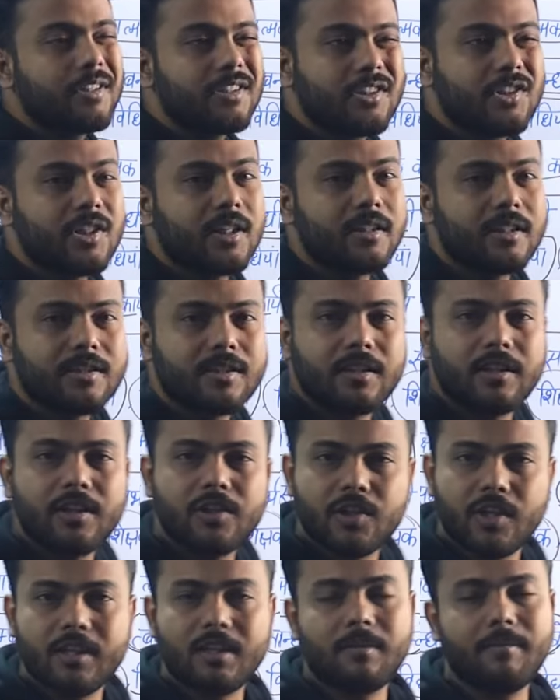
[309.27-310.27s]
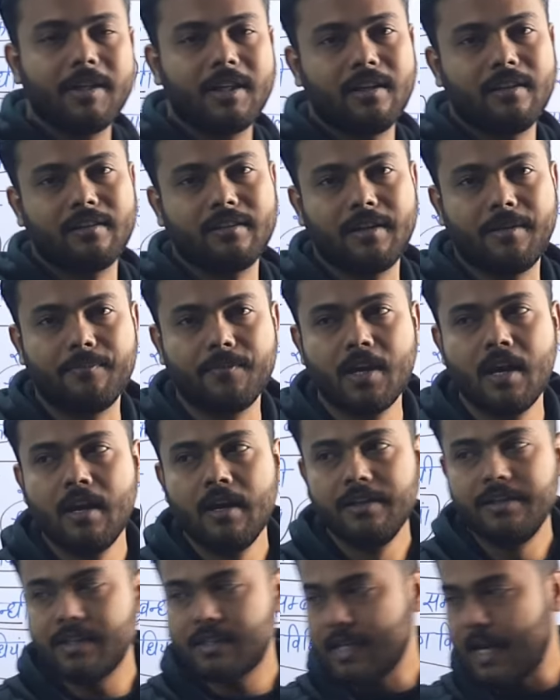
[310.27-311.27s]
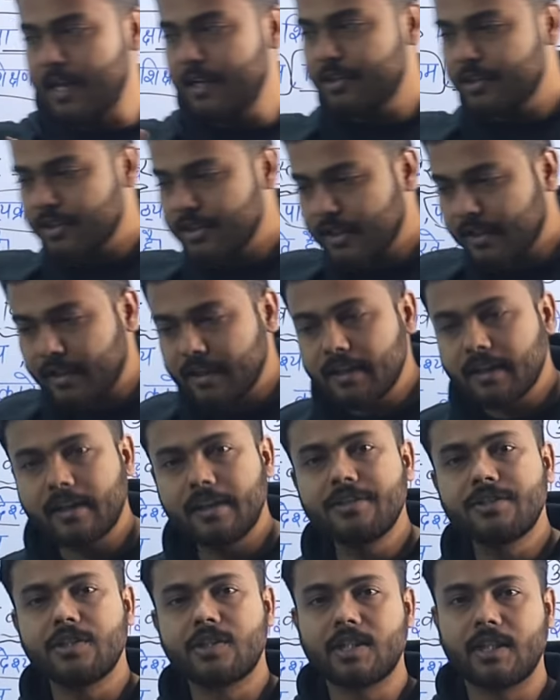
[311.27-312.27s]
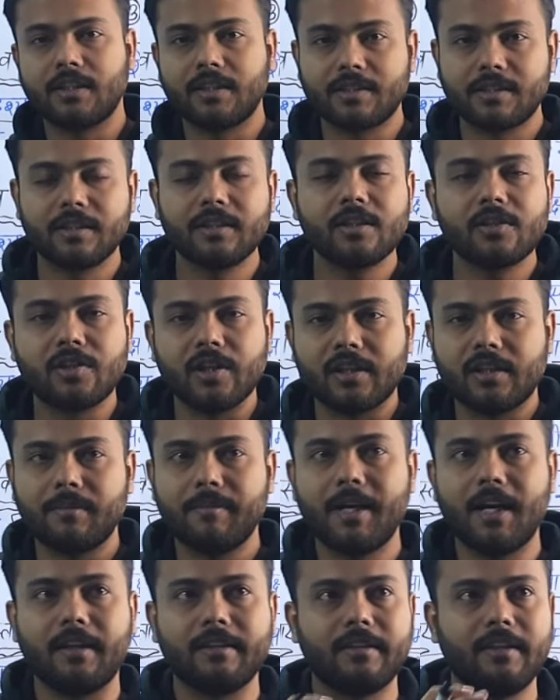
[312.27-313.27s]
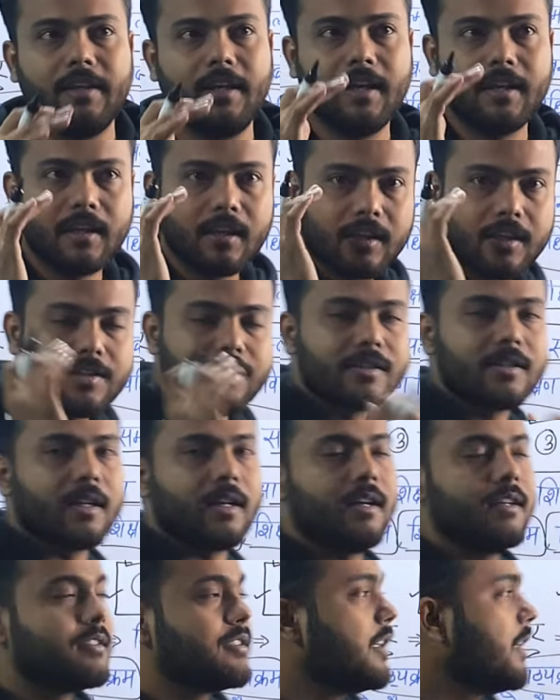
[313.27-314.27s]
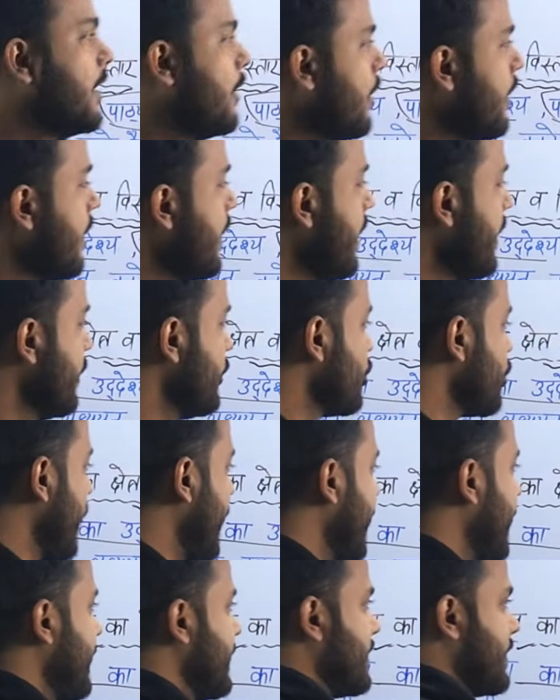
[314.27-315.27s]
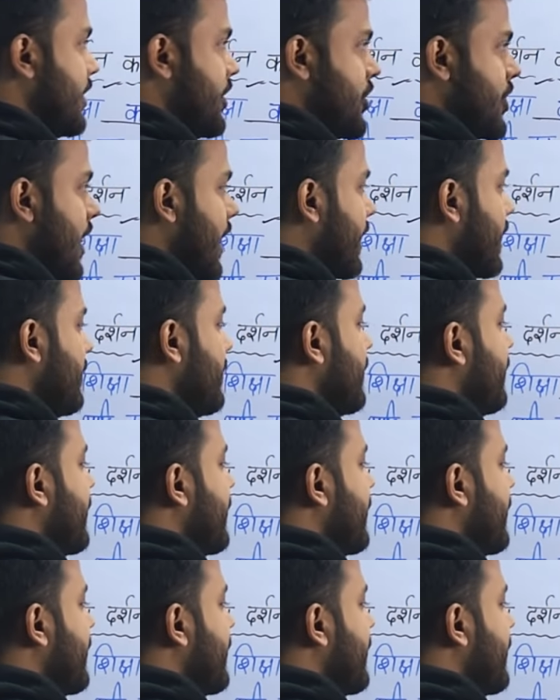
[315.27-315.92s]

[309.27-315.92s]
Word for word: में शिक्षा दर्शन के क्षेत्र में करते हैं ये सारी चीज़ें कहीं ना कहीं शिक्षा दर्शन के क्षेत्र में आती हैं कि किस तरह से जो है शिक्षा की